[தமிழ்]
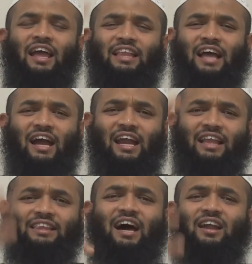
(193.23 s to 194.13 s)
இந்த
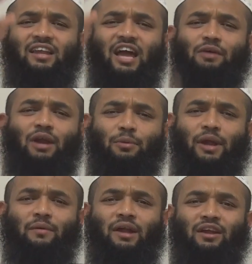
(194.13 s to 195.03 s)
அகிலத்தார் நேரோடு
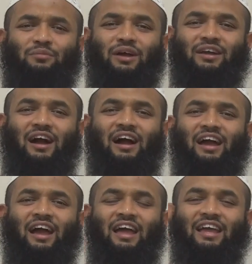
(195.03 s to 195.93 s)
பெற வேண்டும் என்பதற்காக
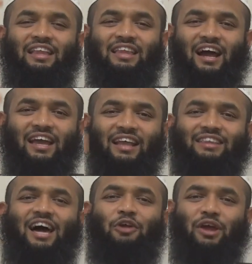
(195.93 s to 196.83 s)
இந்த
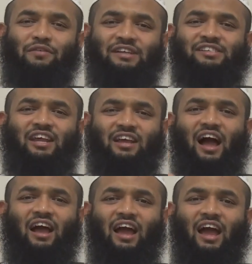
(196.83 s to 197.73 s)
அகிலத்தாருடைய வெற்றிக்காக